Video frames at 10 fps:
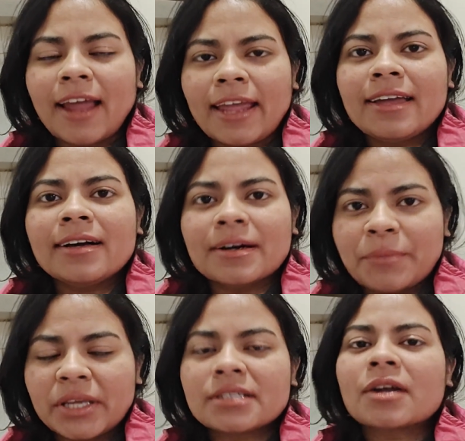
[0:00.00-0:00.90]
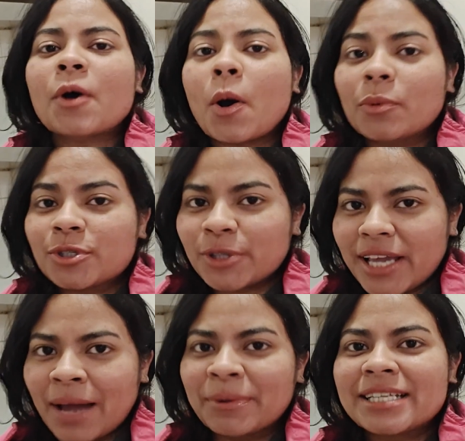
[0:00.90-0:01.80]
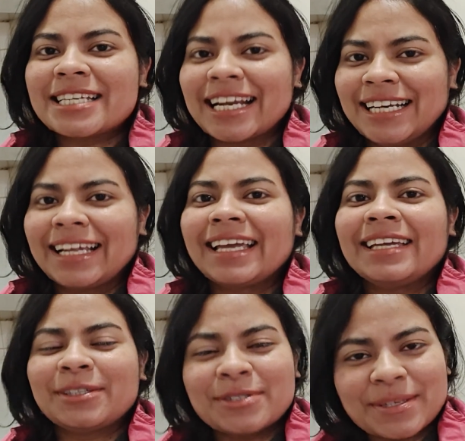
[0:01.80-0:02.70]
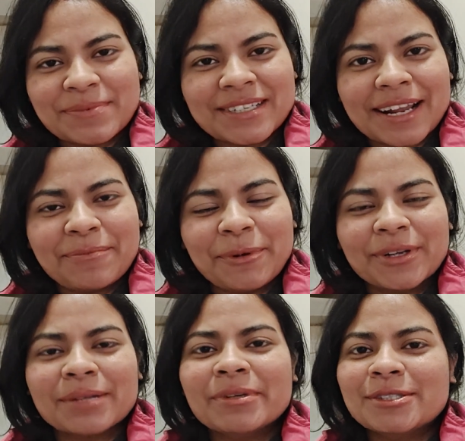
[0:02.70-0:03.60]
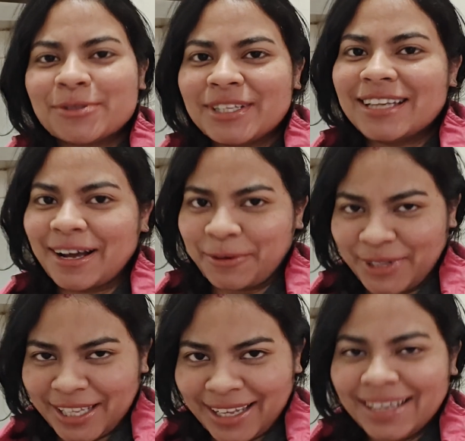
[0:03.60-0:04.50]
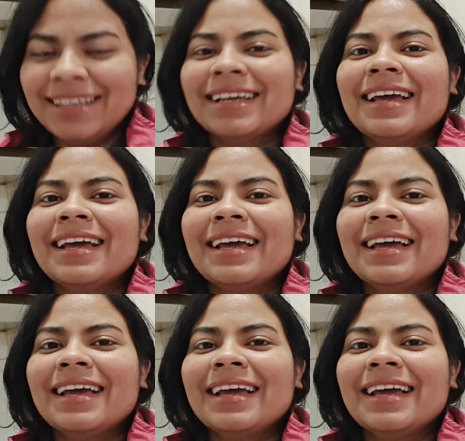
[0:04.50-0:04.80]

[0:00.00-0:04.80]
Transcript: লাইক কমেন্ট আর অবশ্যই আমার চ্যানেলটাকে একটু সাবস্ক্রাইব করে দেবেন যদি না করে থাকেন